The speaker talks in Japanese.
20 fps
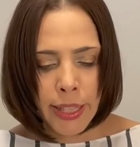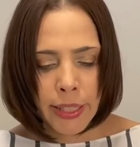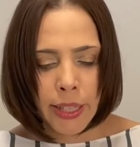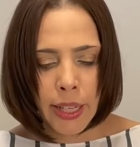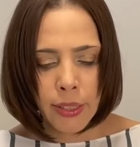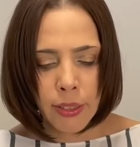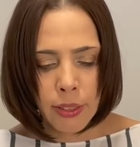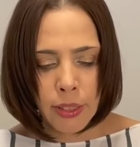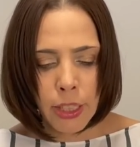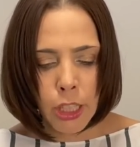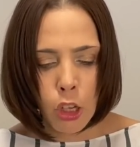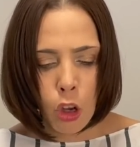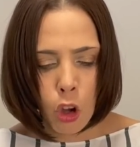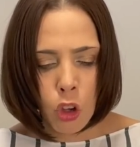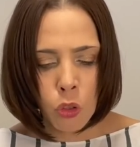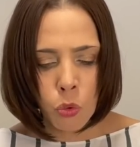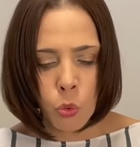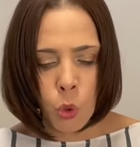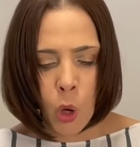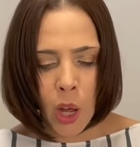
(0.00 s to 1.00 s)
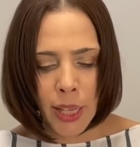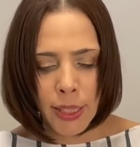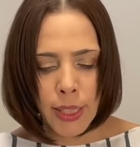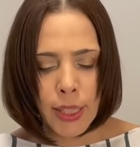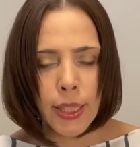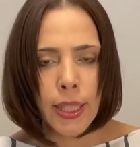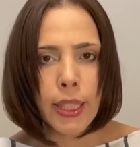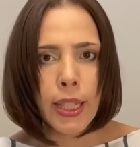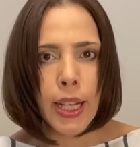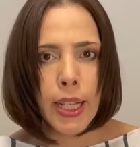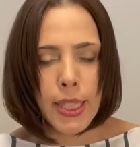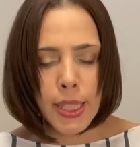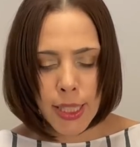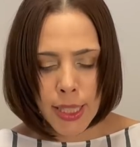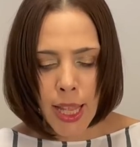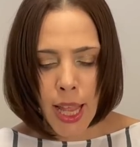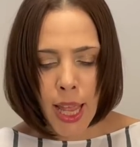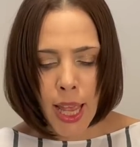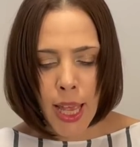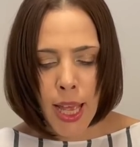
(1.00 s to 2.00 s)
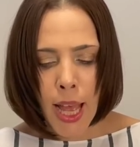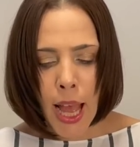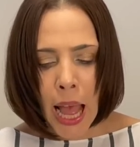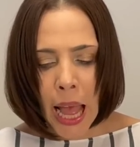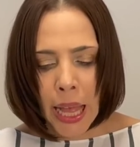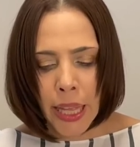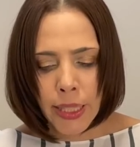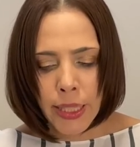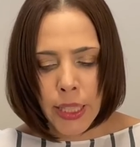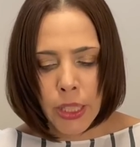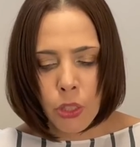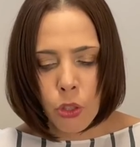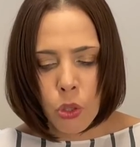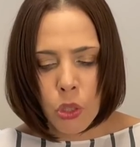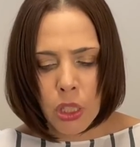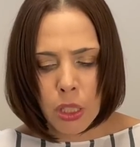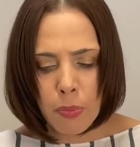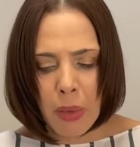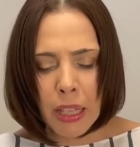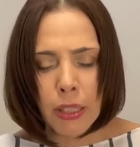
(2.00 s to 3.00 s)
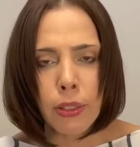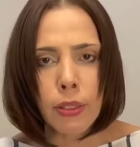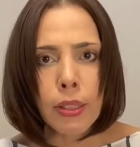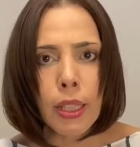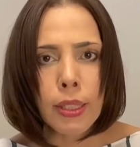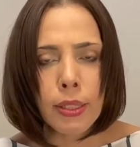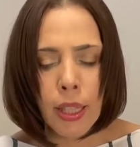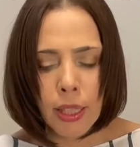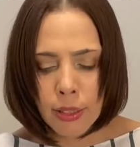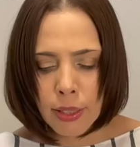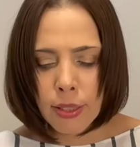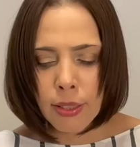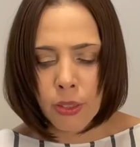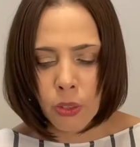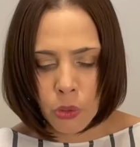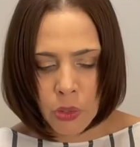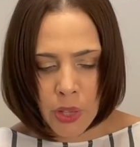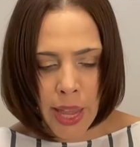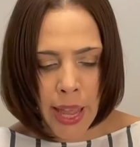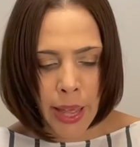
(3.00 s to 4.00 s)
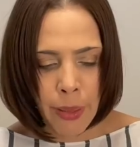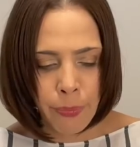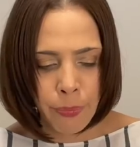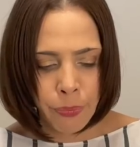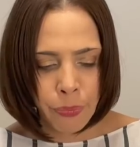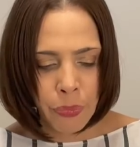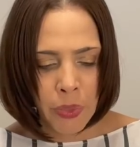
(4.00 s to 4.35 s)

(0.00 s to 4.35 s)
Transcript: 逆に恩をあだで返して反日をしまくっていたんですよね。